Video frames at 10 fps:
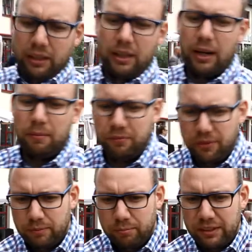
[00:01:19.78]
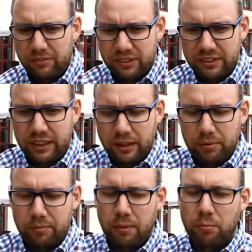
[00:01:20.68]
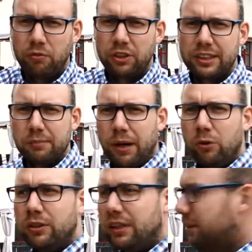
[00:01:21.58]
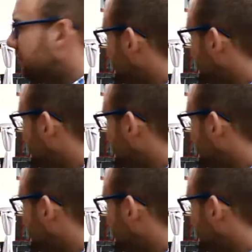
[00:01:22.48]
ab äh, März, wie gesagt, ab September wird gebaut dann